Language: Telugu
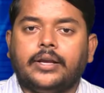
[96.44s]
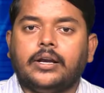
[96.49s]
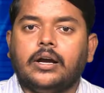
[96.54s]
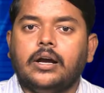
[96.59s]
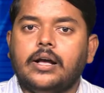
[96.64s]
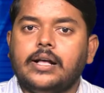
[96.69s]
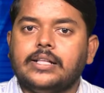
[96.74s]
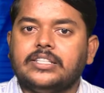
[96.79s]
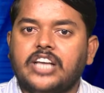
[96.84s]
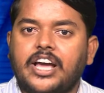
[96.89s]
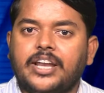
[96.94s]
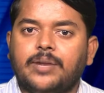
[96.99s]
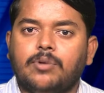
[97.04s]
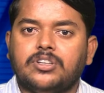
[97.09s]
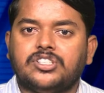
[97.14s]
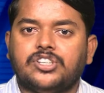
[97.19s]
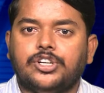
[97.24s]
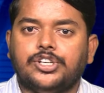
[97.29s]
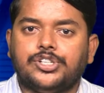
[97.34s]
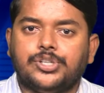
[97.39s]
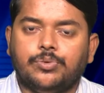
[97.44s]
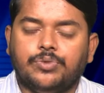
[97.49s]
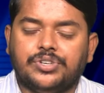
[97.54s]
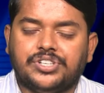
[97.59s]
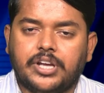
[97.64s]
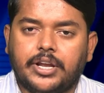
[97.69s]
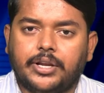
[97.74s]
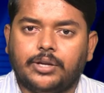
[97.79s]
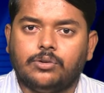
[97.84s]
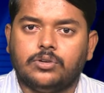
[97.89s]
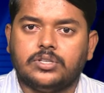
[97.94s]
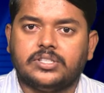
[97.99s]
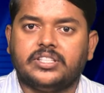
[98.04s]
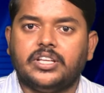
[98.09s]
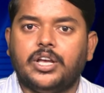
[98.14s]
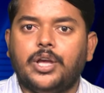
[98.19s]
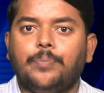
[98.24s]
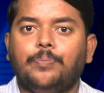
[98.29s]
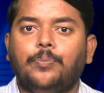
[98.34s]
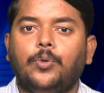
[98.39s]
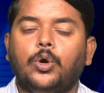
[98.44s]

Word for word: ఇక జానీ మాస్టర్ ఇష్యూ విషయానికి వస్తే